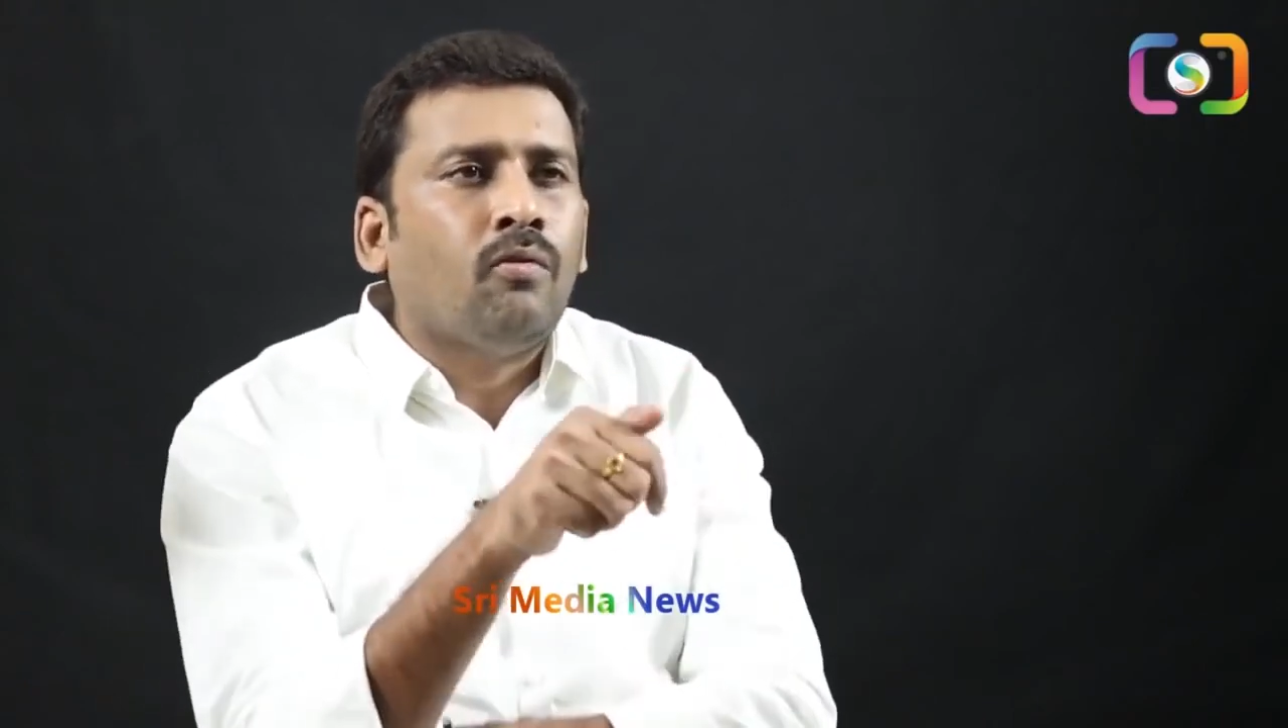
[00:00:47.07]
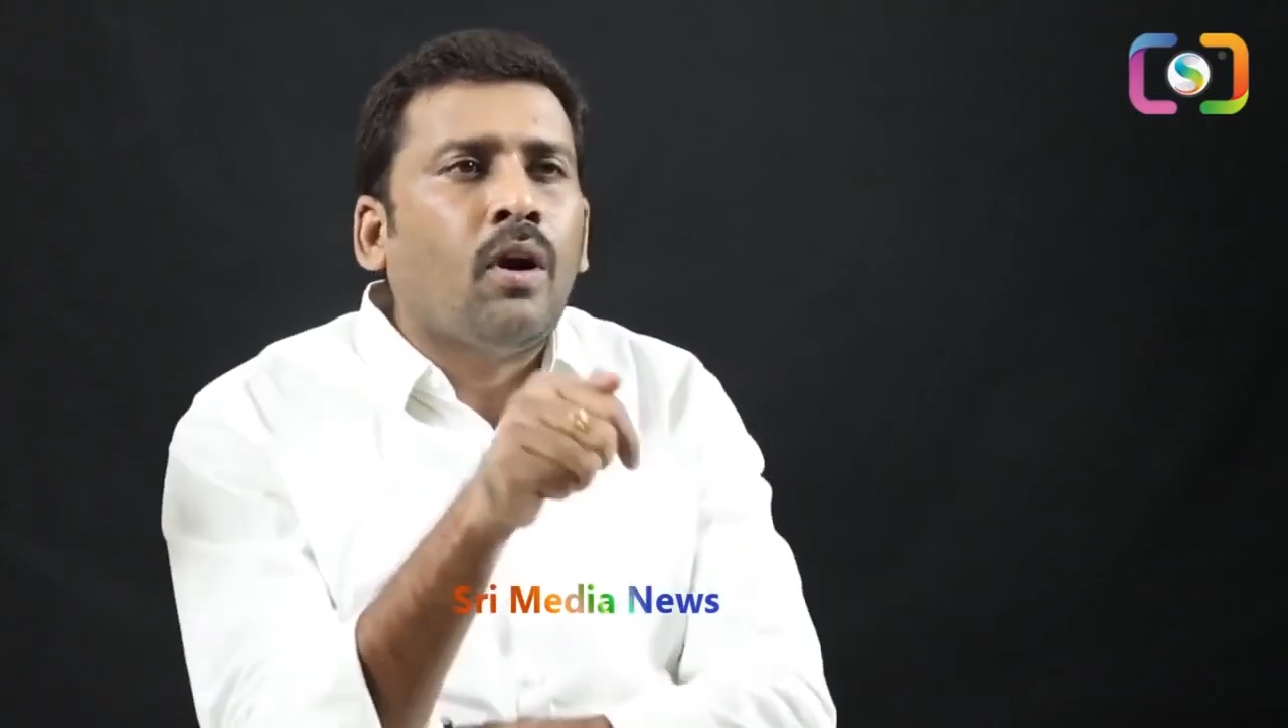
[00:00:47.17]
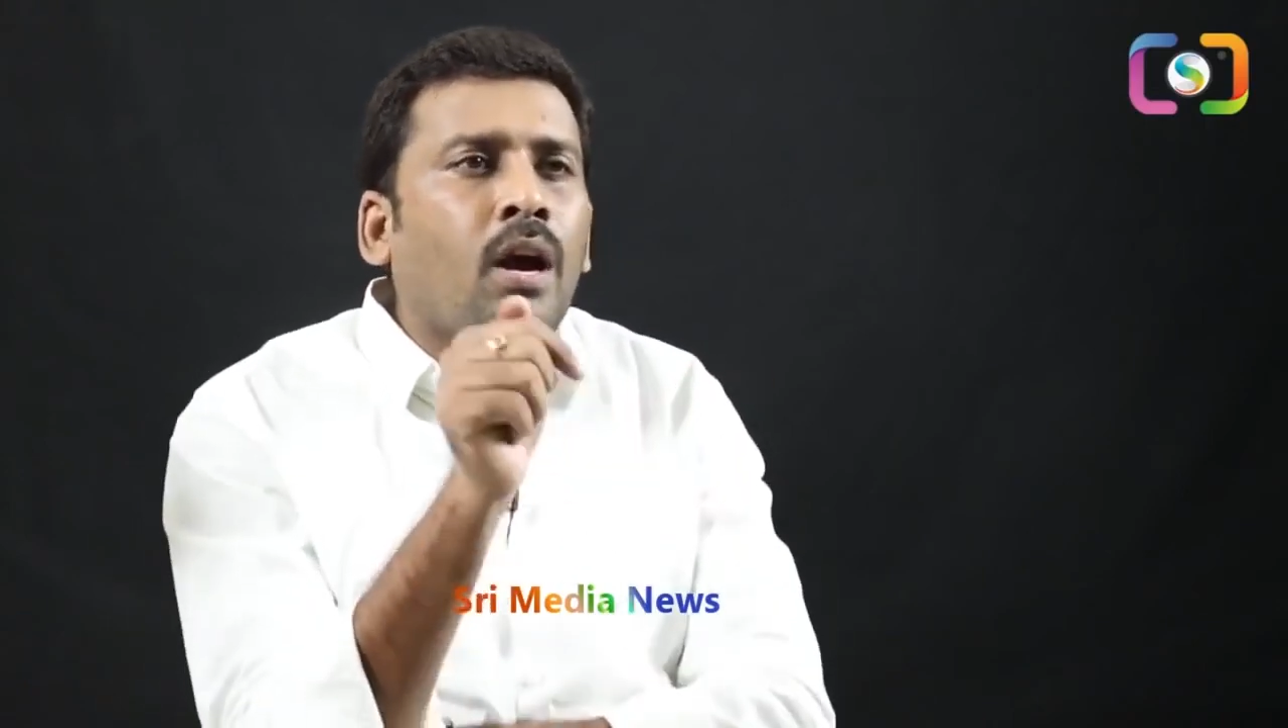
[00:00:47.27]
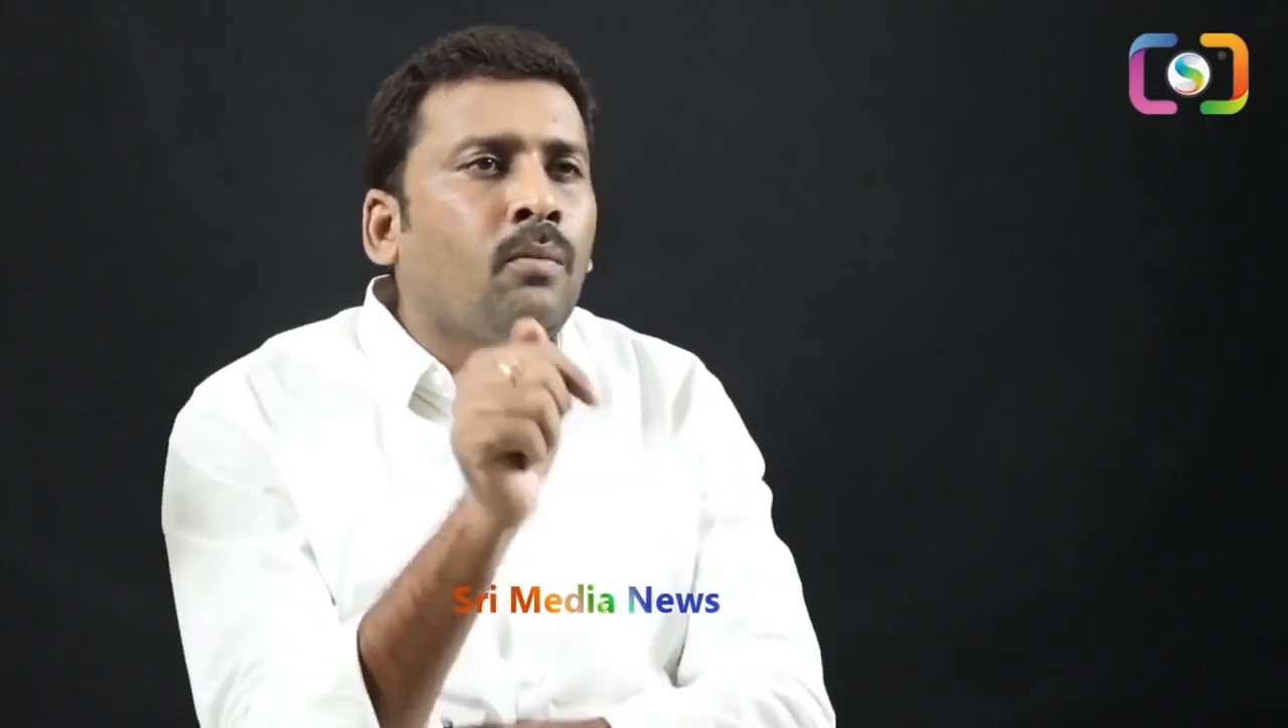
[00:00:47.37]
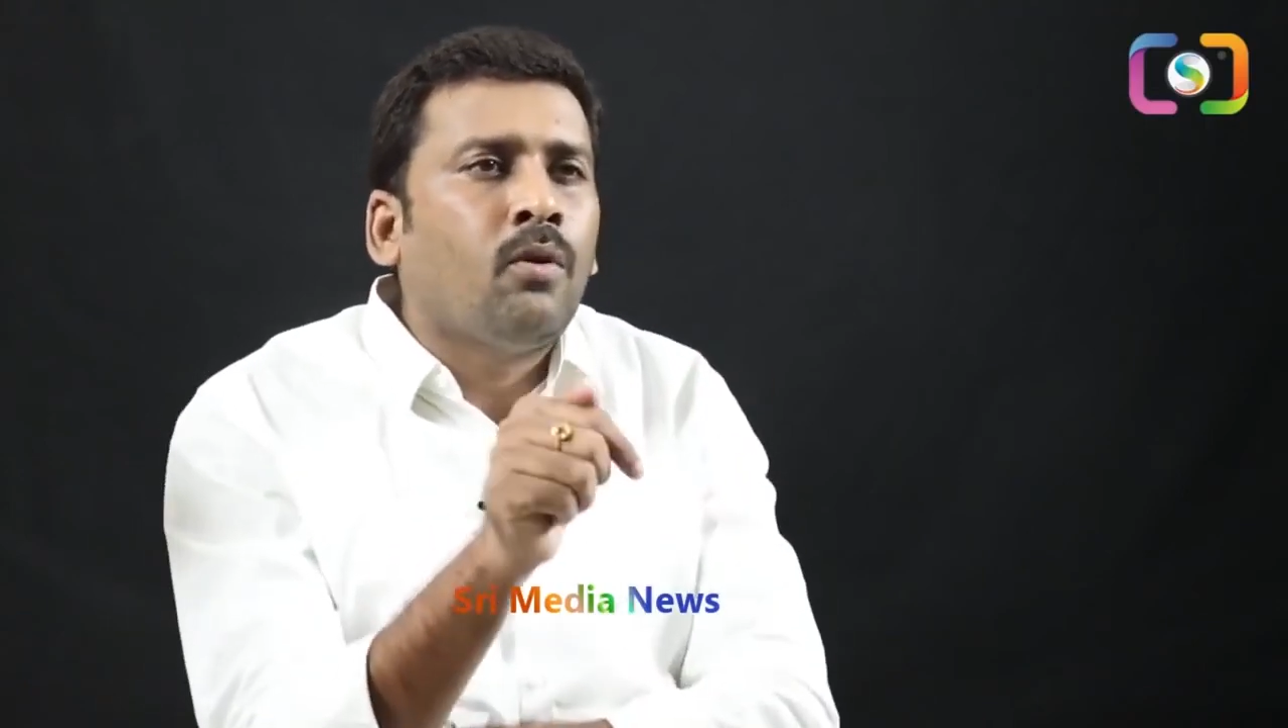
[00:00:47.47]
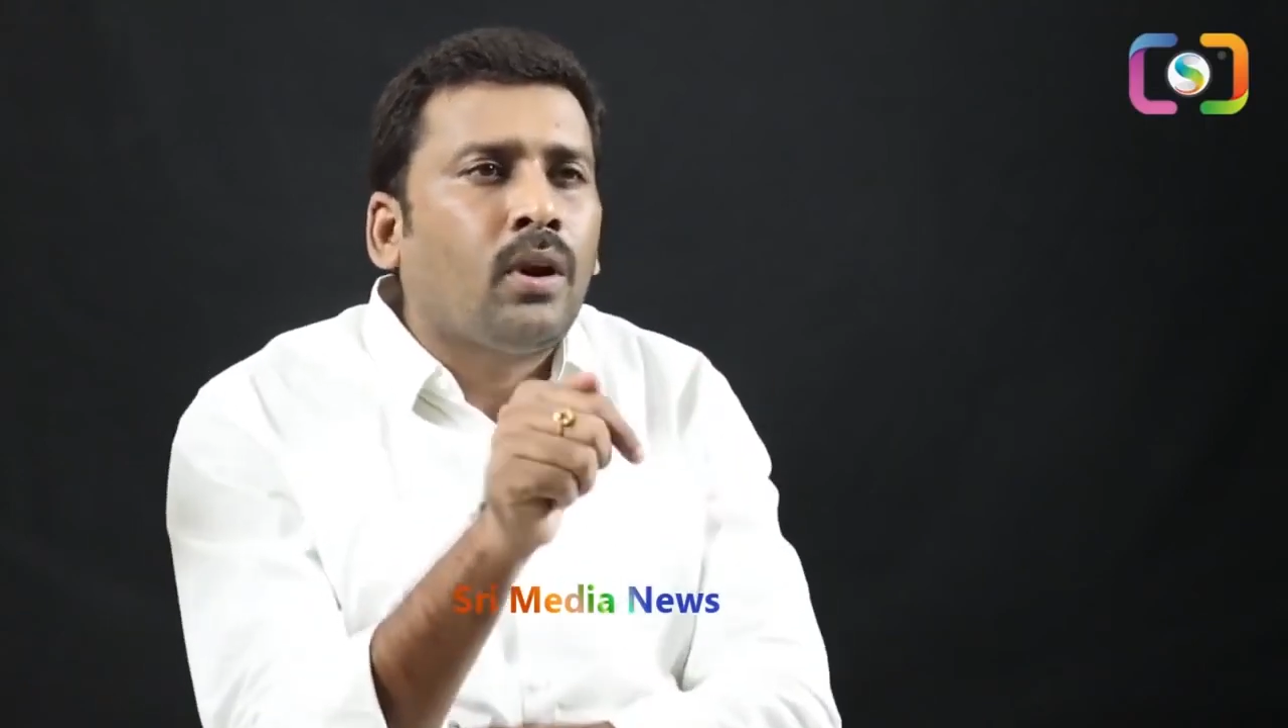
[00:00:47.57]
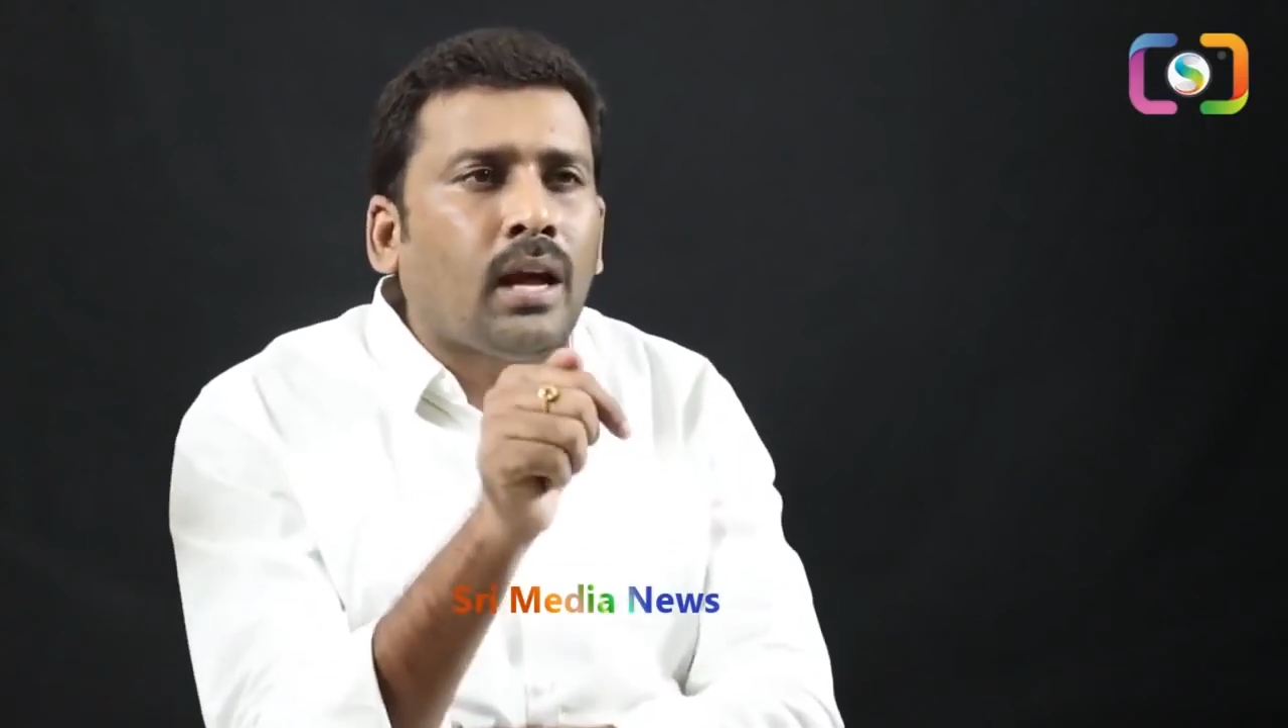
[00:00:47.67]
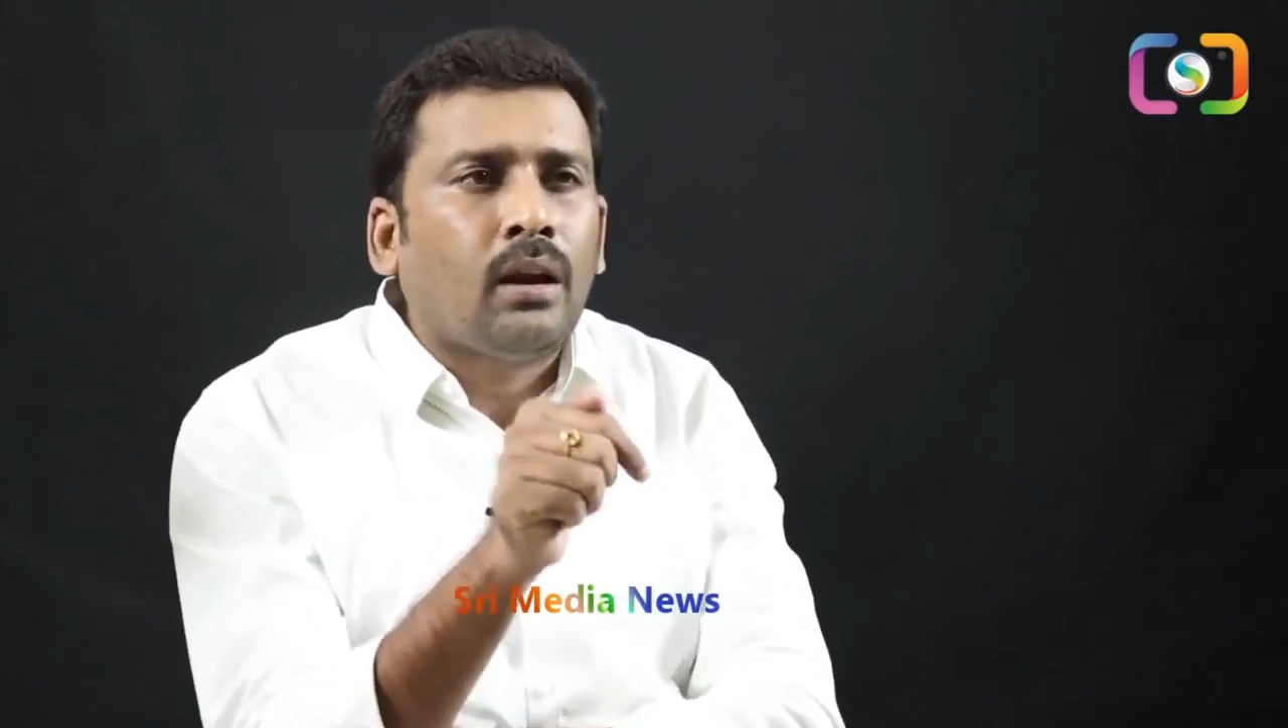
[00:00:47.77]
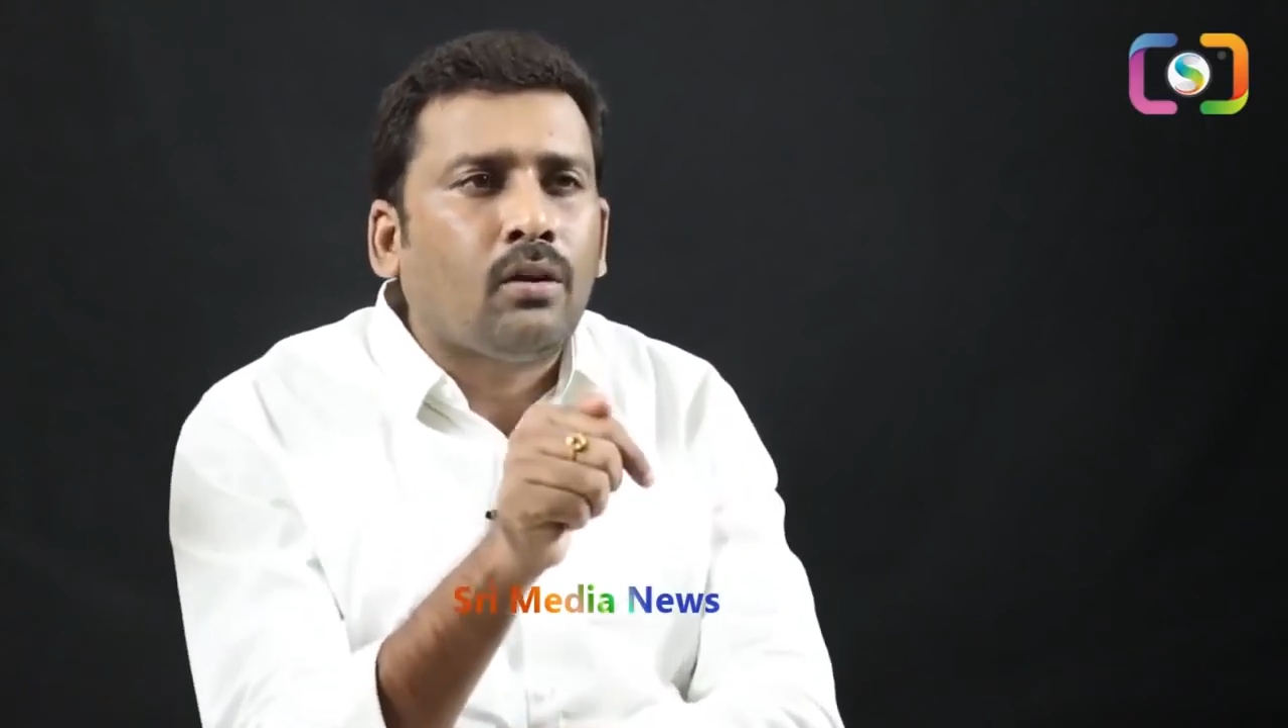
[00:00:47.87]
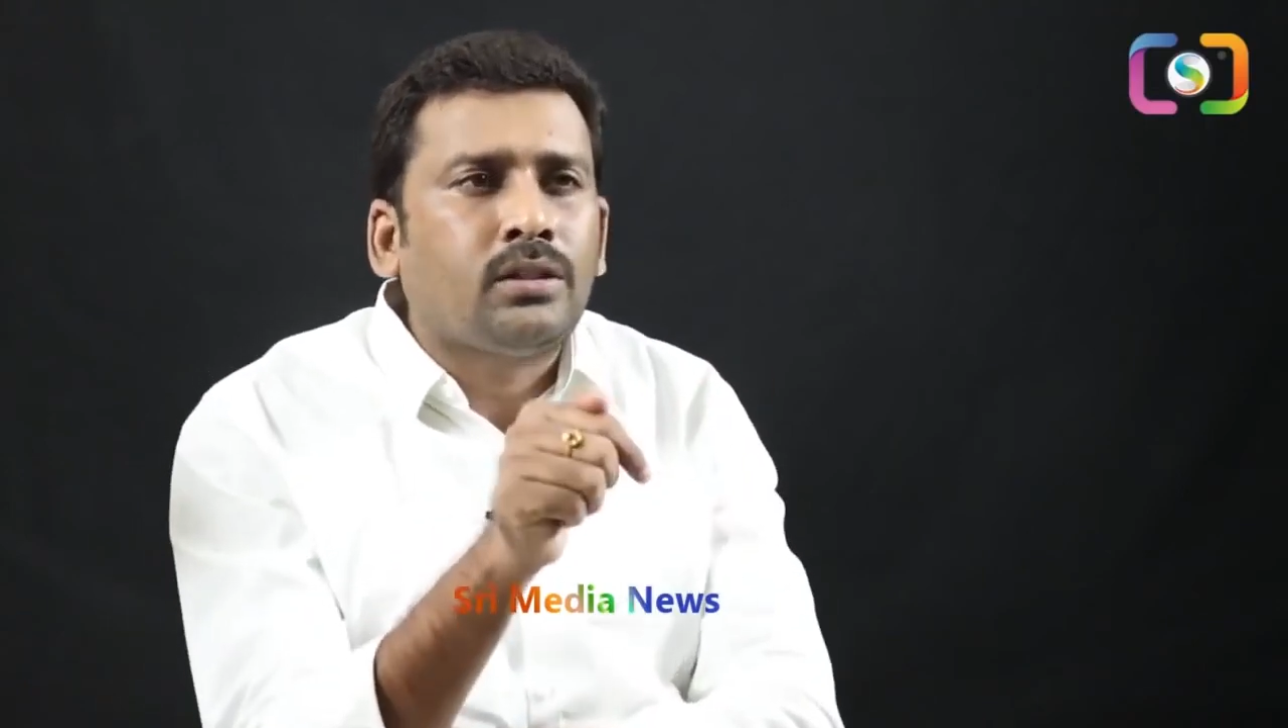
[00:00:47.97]

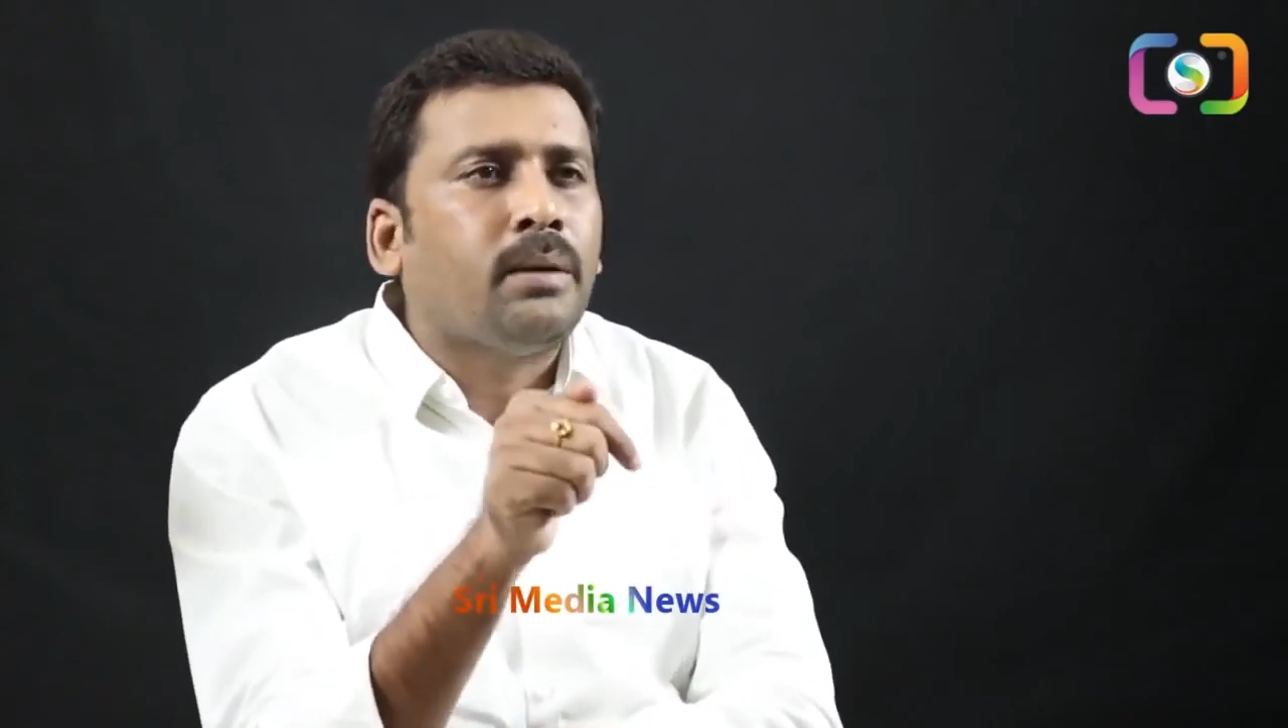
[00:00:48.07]
వాంగ్మూలాల్లో